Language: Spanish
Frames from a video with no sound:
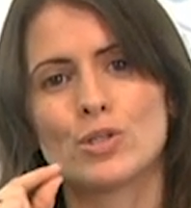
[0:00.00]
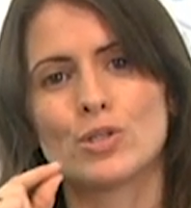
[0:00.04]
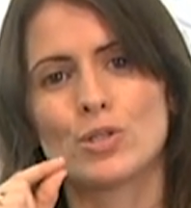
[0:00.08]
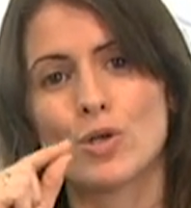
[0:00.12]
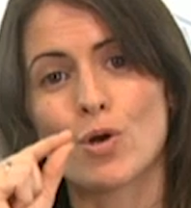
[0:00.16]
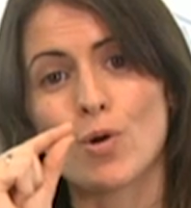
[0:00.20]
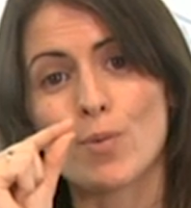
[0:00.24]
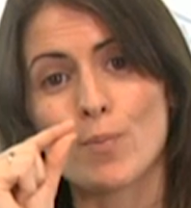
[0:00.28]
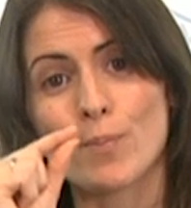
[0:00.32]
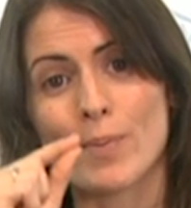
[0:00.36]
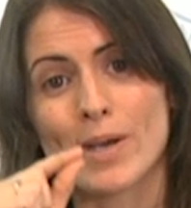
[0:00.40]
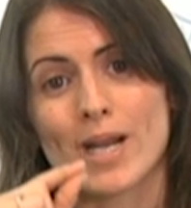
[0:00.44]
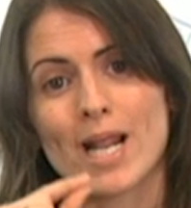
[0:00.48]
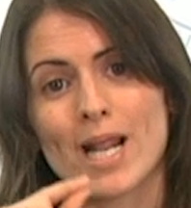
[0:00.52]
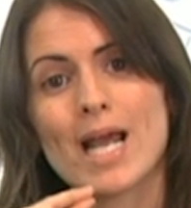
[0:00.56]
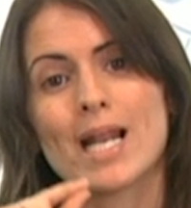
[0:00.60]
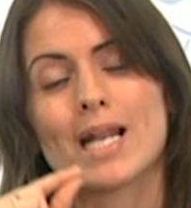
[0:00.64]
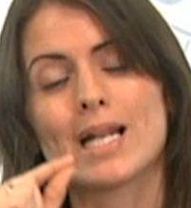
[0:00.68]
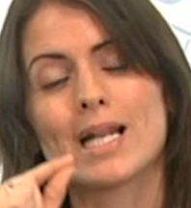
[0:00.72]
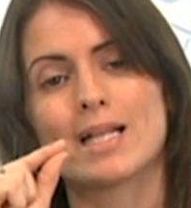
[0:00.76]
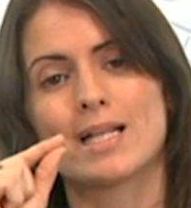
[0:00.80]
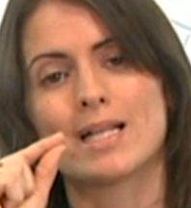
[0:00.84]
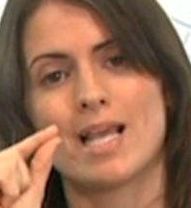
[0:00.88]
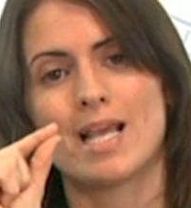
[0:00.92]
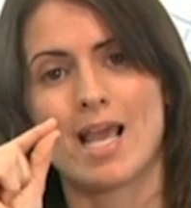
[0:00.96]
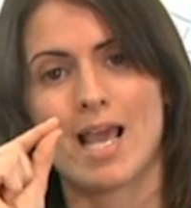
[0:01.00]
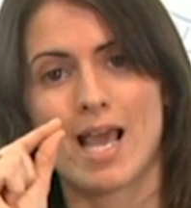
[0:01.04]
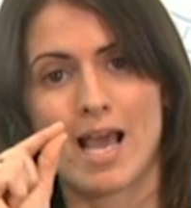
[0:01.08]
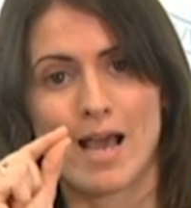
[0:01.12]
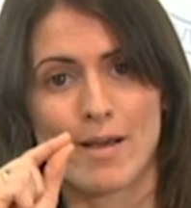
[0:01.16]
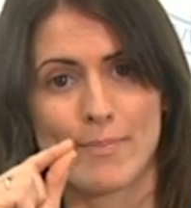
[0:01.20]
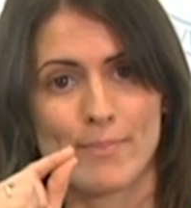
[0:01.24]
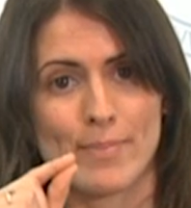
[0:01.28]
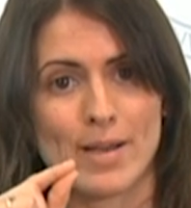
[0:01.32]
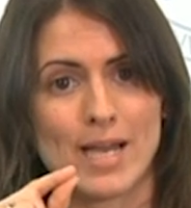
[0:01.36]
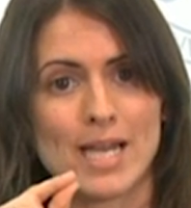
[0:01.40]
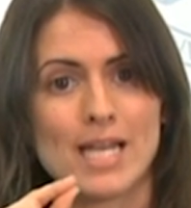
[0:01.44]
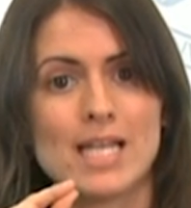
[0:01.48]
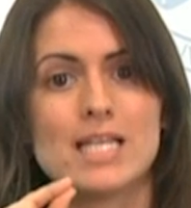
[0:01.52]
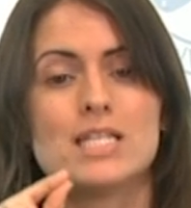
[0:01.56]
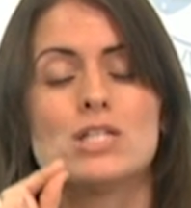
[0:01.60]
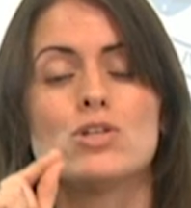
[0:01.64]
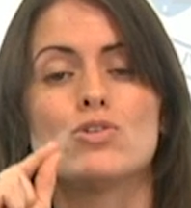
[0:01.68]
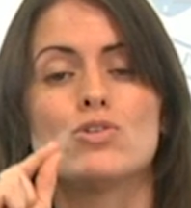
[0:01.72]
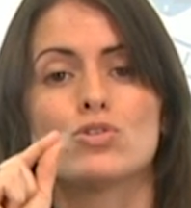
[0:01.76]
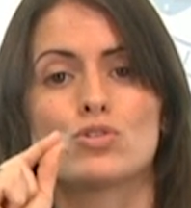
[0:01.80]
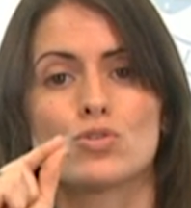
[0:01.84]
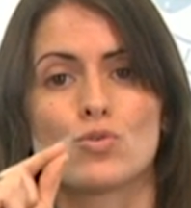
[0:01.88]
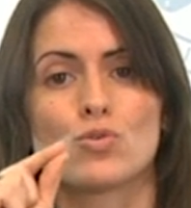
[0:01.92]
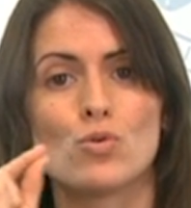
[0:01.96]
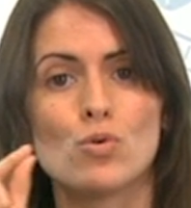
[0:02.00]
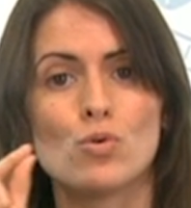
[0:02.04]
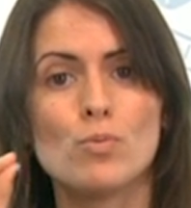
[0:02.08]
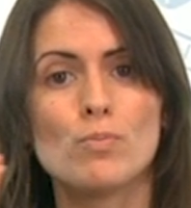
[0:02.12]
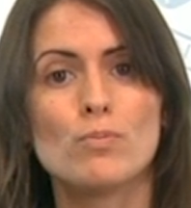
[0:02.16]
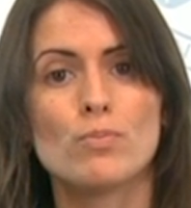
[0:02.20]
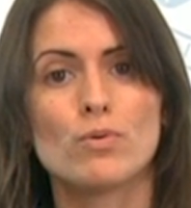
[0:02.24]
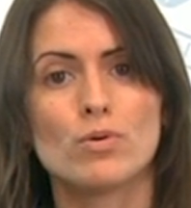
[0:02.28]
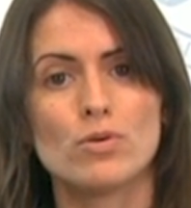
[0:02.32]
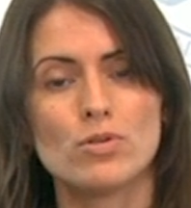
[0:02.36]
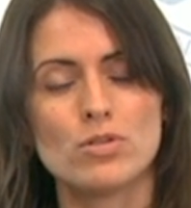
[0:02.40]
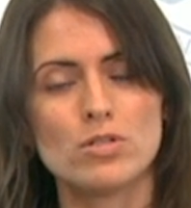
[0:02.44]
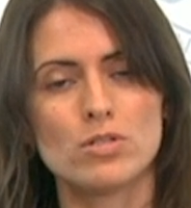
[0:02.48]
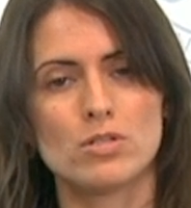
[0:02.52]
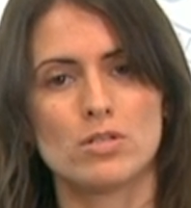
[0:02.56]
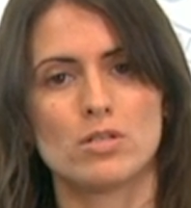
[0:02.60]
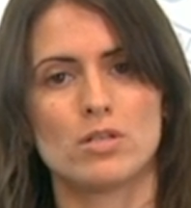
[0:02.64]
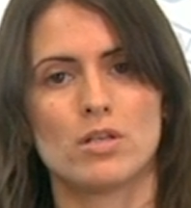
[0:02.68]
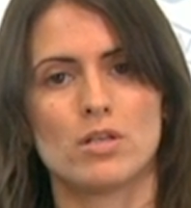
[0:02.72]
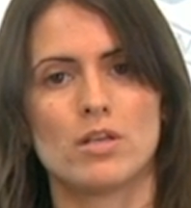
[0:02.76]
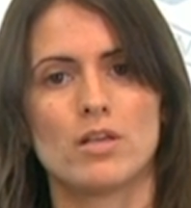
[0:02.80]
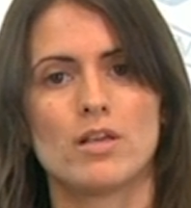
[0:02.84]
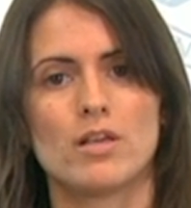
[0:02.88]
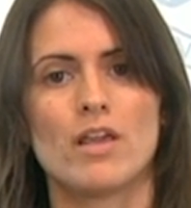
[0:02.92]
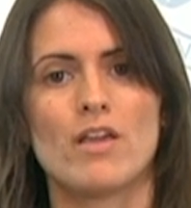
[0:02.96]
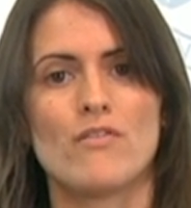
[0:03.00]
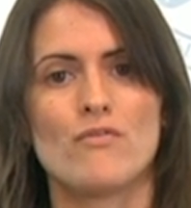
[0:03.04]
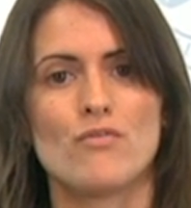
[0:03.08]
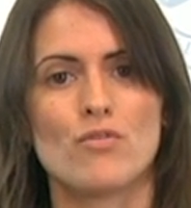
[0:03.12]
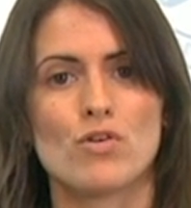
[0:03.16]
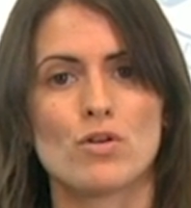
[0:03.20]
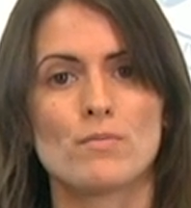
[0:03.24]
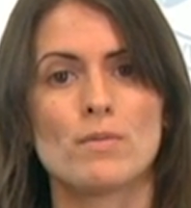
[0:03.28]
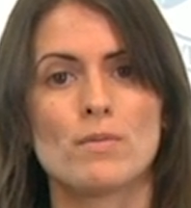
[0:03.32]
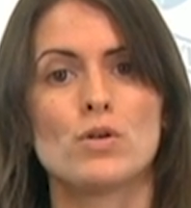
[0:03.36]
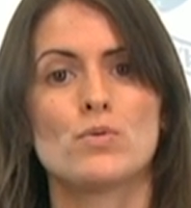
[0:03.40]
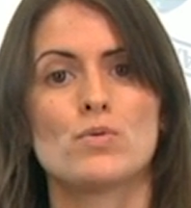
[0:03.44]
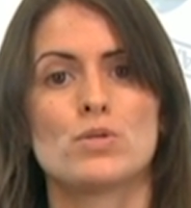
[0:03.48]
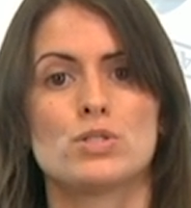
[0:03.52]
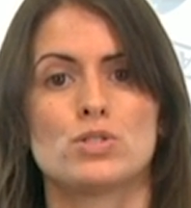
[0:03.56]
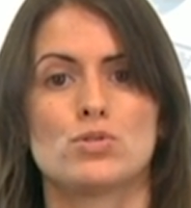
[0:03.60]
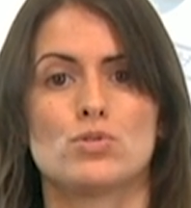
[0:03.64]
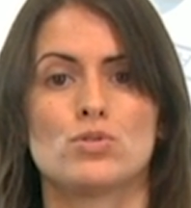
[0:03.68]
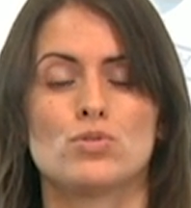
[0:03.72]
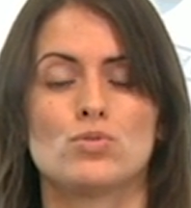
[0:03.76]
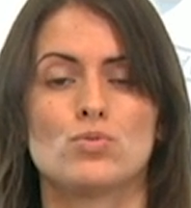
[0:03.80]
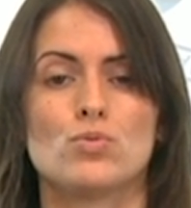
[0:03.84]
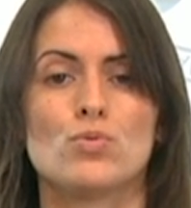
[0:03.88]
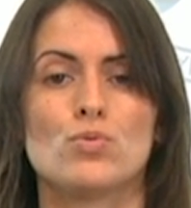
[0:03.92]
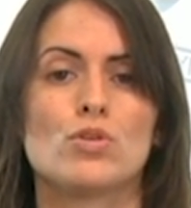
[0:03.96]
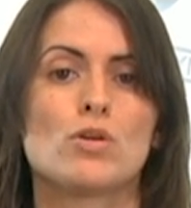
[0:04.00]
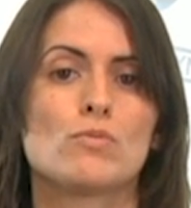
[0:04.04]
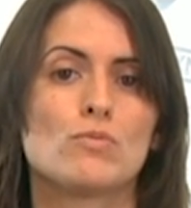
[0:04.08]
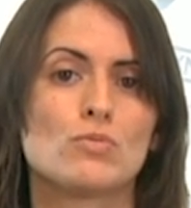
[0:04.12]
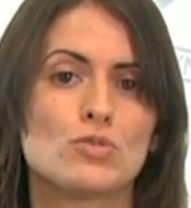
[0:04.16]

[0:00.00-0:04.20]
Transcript: comparar a pares los grupos que forman nuestro estudio.